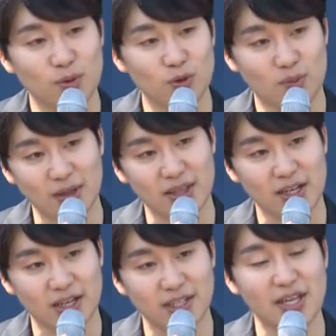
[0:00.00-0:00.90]
보통
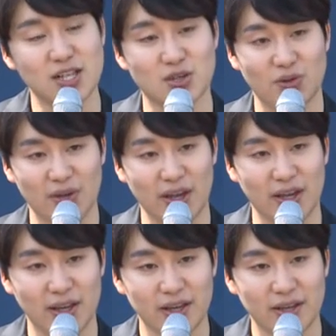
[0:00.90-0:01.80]
만난 그날 저녁에
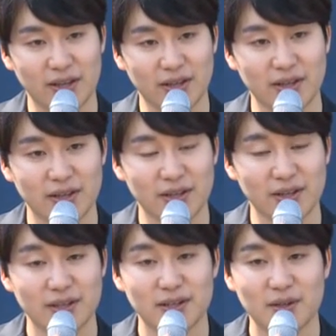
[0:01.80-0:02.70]

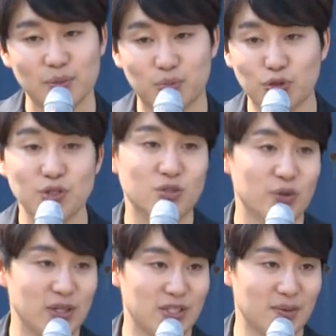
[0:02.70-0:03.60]
브루스
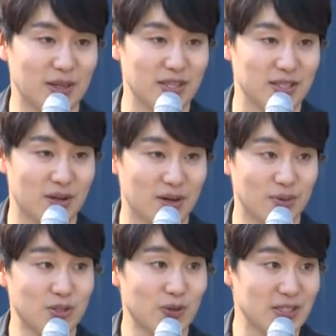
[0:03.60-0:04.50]
윌리스를 만났어요.
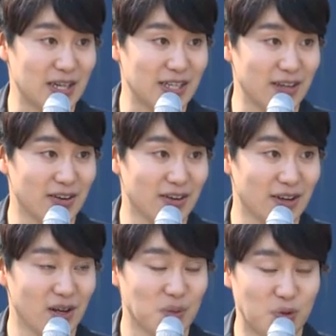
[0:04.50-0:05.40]
브루스 윌리스 아세요?
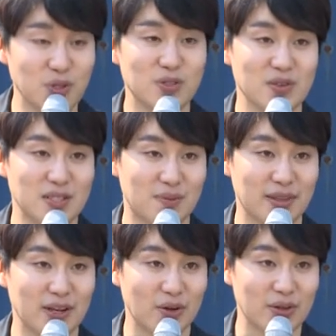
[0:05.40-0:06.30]
브루스 윌리스를
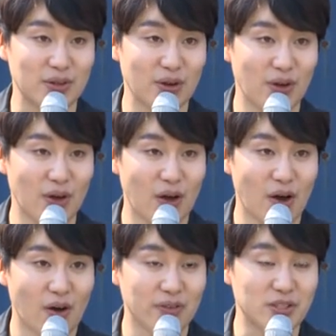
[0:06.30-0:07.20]
만났거든요.
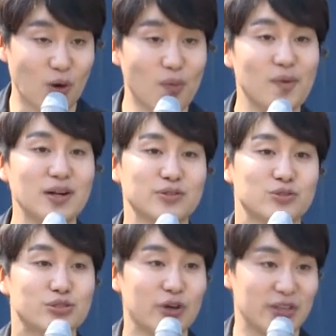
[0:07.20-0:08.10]
근데 정말로
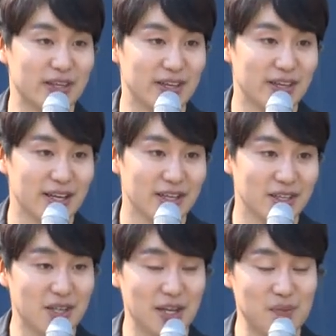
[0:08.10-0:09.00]
우연히
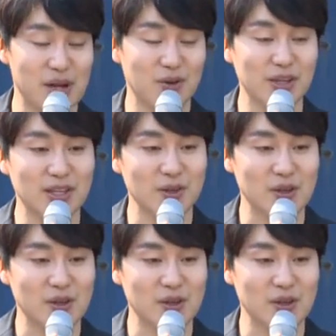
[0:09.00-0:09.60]
되게 말도 안 되는